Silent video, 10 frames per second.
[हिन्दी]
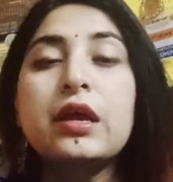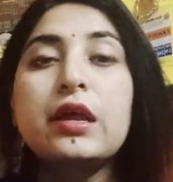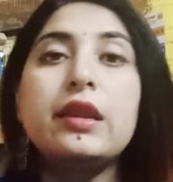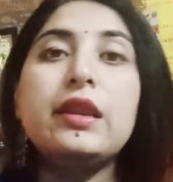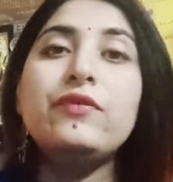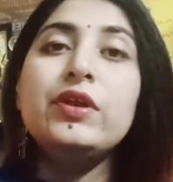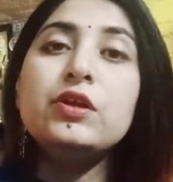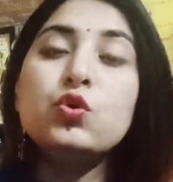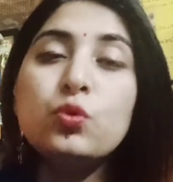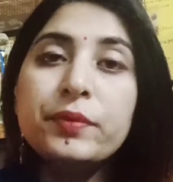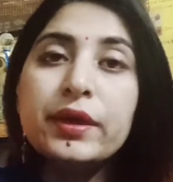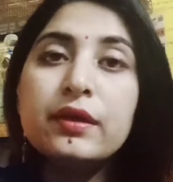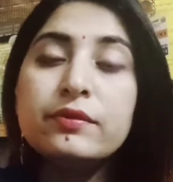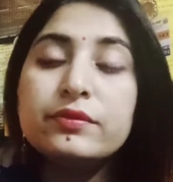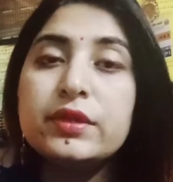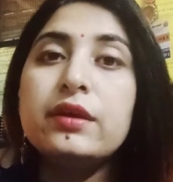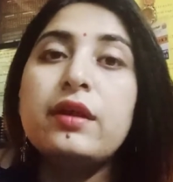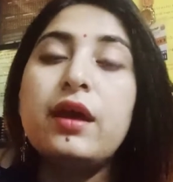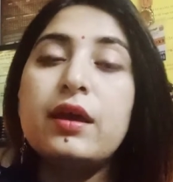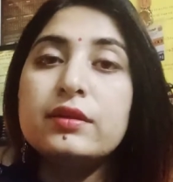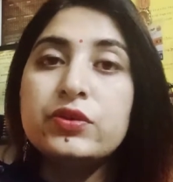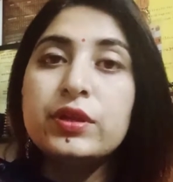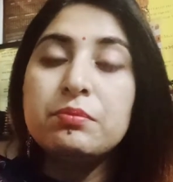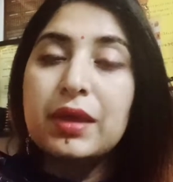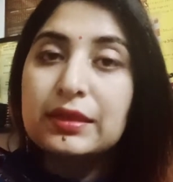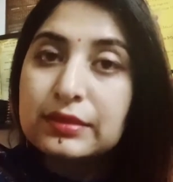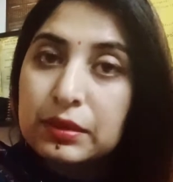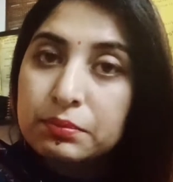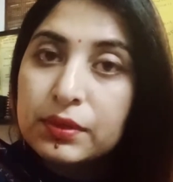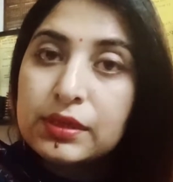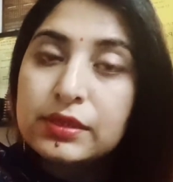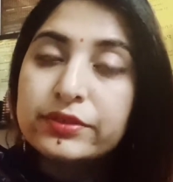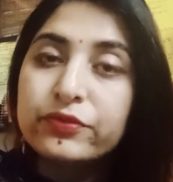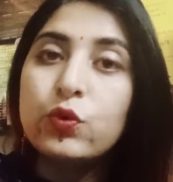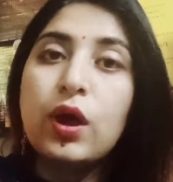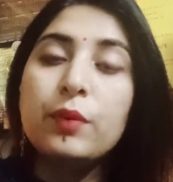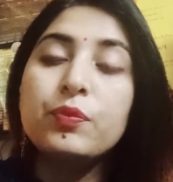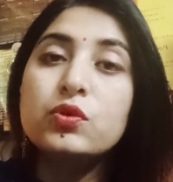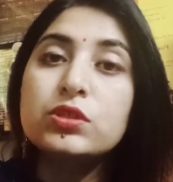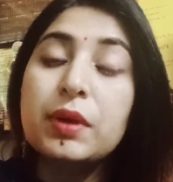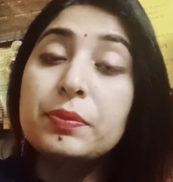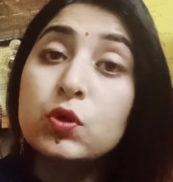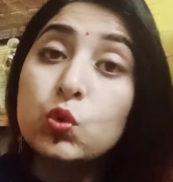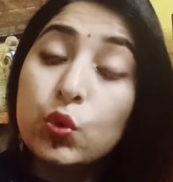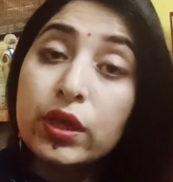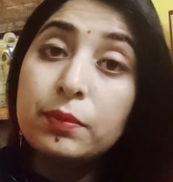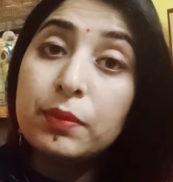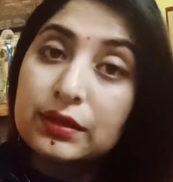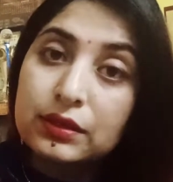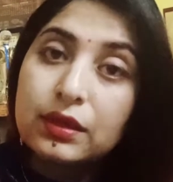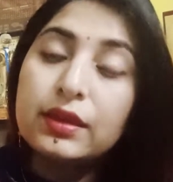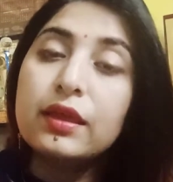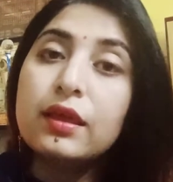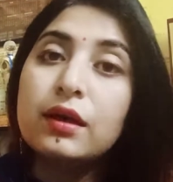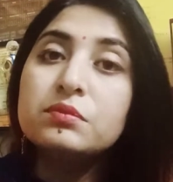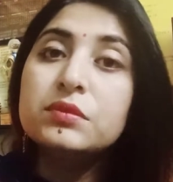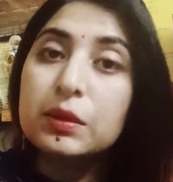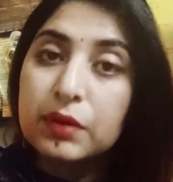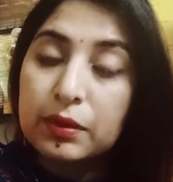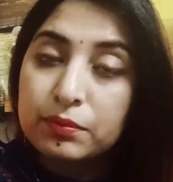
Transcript: लेवल टू में देयर आर थ्री मेन सिम्बल्स वो आपको जब आप टू की बात करेंगे हम तब हम